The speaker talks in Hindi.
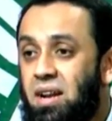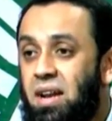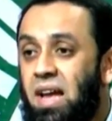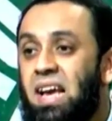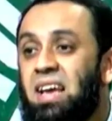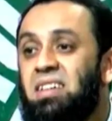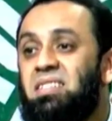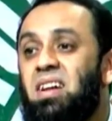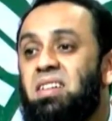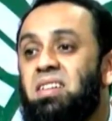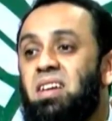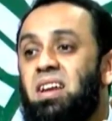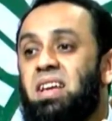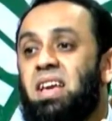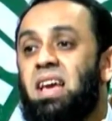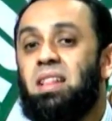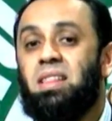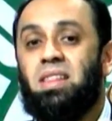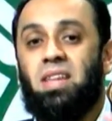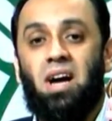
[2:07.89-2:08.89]
नए सदर
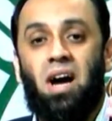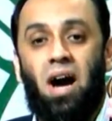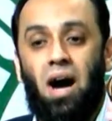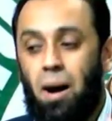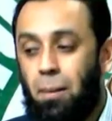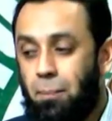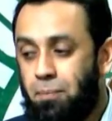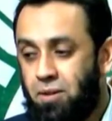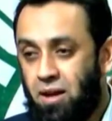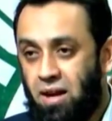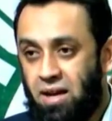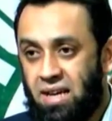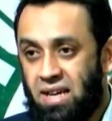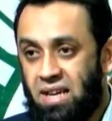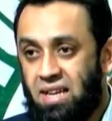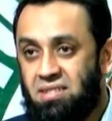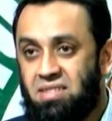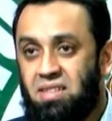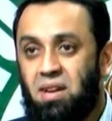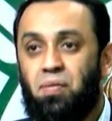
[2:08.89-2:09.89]
के इंतखब तक
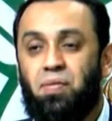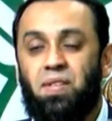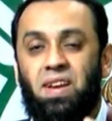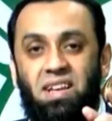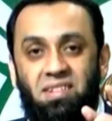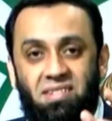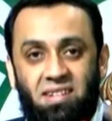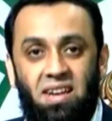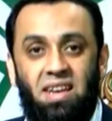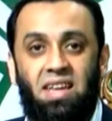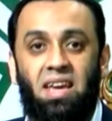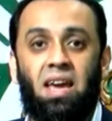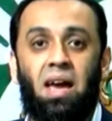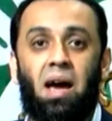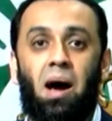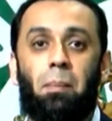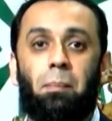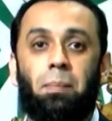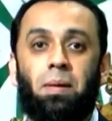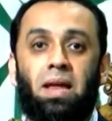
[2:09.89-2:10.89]
सिर्फ इसलिए
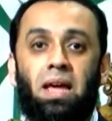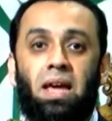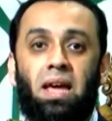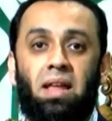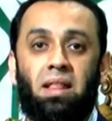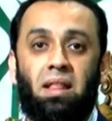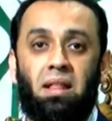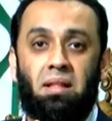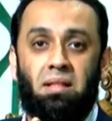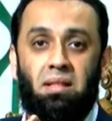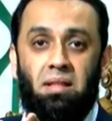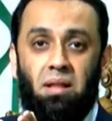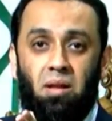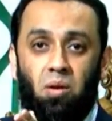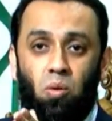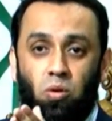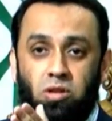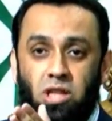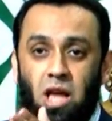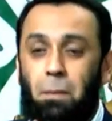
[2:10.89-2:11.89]
अपने
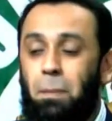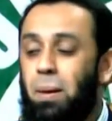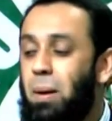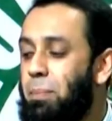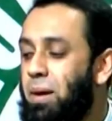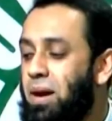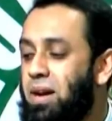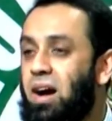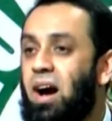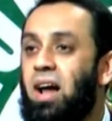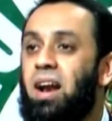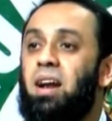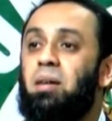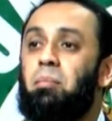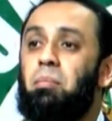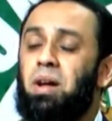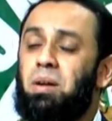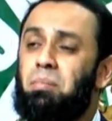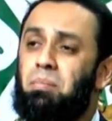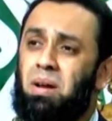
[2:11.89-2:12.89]
अहदे पर बरकरार
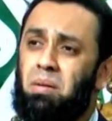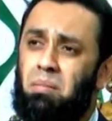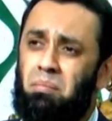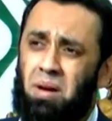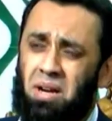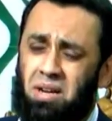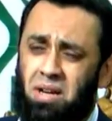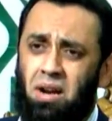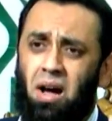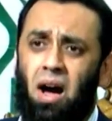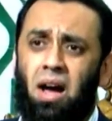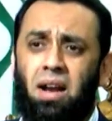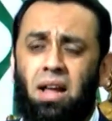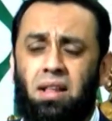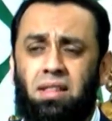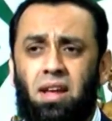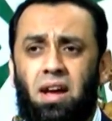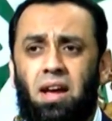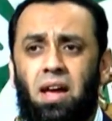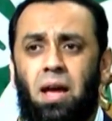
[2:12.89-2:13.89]
बर, बर, बरकरार
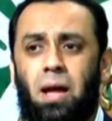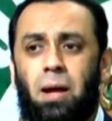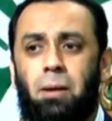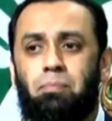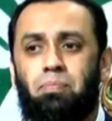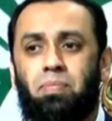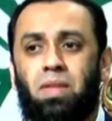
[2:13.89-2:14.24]
रहता है